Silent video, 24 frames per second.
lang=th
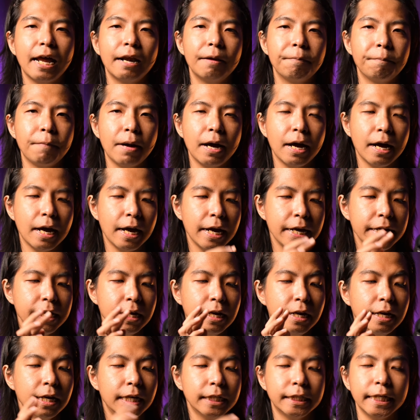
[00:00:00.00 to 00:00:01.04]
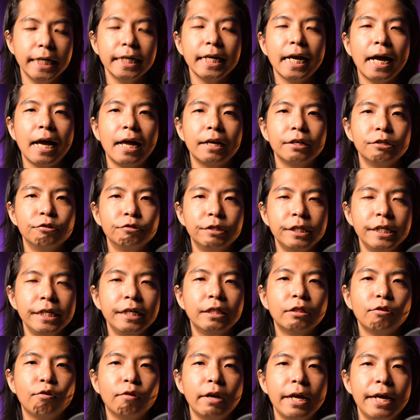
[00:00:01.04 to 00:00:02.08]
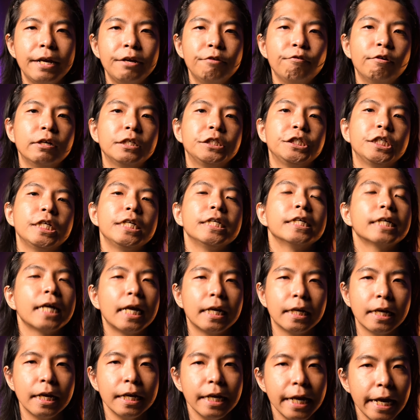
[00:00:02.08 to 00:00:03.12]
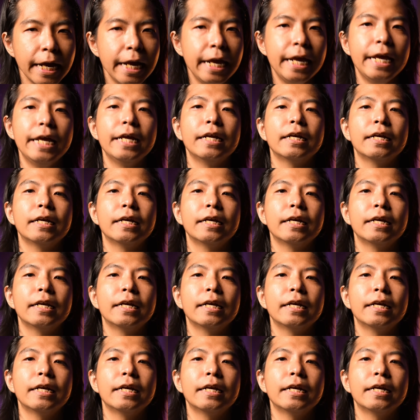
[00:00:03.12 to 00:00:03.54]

สั่นมาให้ใช้งานอยู่ที่ตัวเลนด้วยเช่นกันนั่นเอง